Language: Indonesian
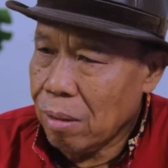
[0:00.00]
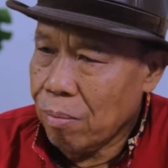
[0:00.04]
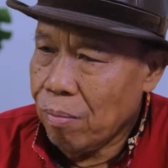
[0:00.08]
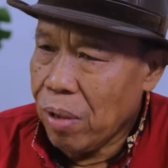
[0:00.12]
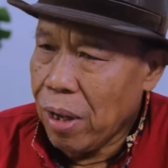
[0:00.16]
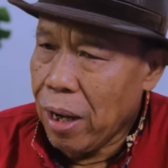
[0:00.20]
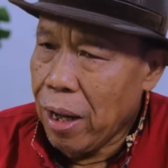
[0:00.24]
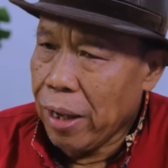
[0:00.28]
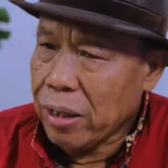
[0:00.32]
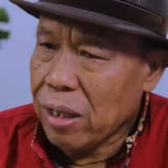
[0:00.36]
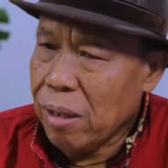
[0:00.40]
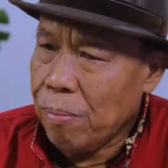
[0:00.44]

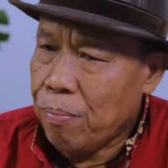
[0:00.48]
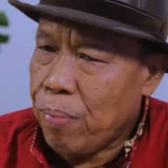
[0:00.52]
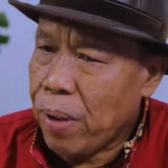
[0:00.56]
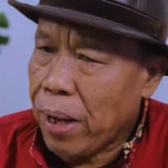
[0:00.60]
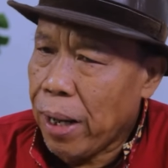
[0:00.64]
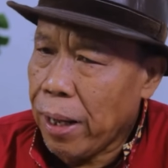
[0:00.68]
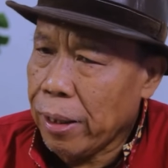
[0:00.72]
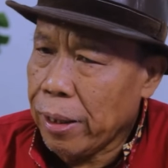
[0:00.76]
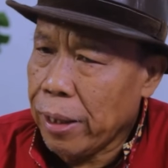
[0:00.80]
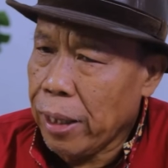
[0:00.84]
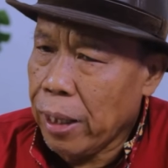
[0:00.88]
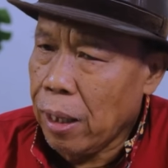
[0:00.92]
lagi
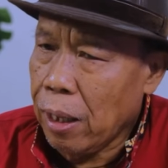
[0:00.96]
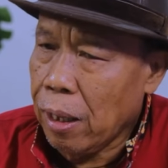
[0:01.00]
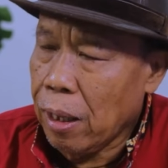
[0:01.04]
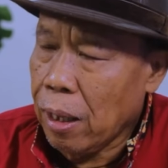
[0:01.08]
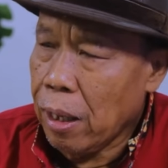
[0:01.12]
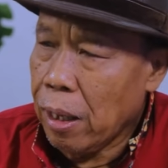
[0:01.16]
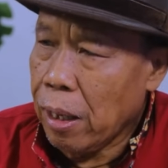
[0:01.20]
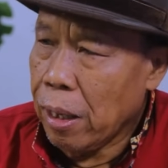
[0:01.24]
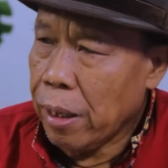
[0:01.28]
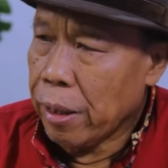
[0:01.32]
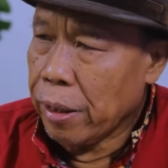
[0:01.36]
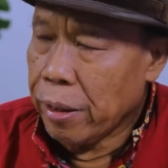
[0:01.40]

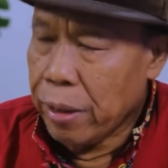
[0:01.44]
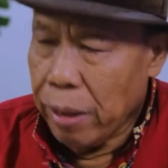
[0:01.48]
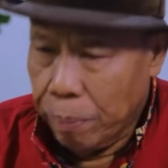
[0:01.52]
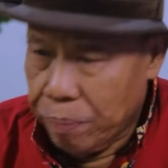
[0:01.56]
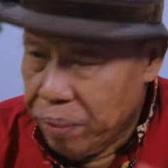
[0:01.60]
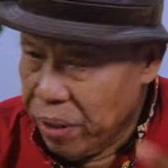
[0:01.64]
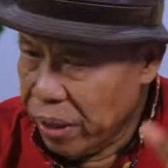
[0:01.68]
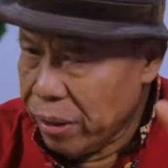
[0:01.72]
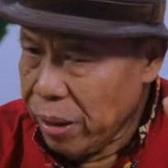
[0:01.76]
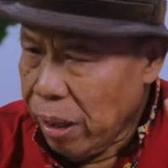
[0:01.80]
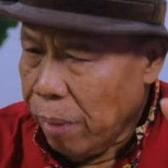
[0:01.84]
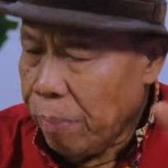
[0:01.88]
bahlil, tidak
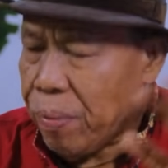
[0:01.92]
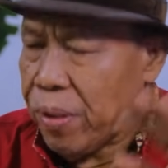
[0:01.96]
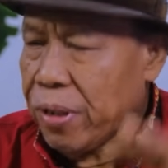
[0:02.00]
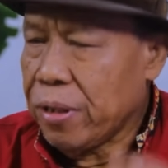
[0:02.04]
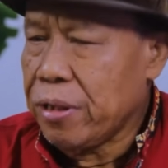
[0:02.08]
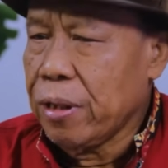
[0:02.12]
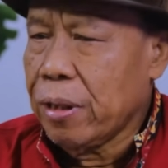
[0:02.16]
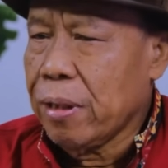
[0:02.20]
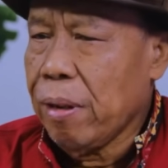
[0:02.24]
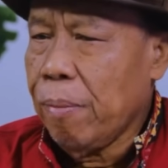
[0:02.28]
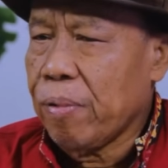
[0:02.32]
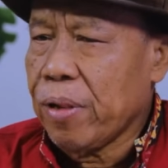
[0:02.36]
bisa
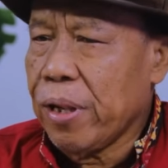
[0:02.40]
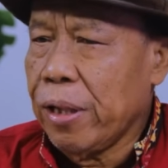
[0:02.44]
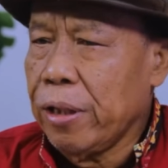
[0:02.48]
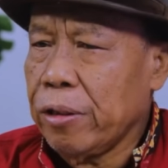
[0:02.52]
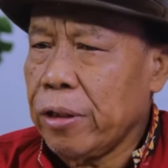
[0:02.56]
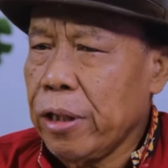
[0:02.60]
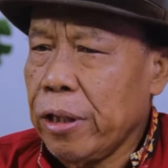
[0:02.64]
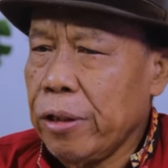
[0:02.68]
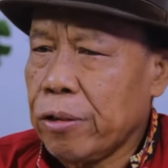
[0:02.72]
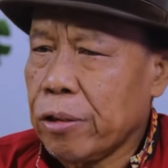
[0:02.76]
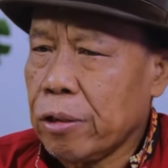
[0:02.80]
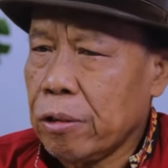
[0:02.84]
bersikap
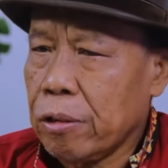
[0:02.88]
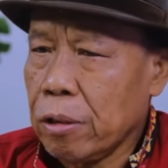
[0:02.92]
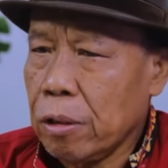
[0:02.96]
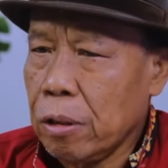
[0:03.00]
kritis.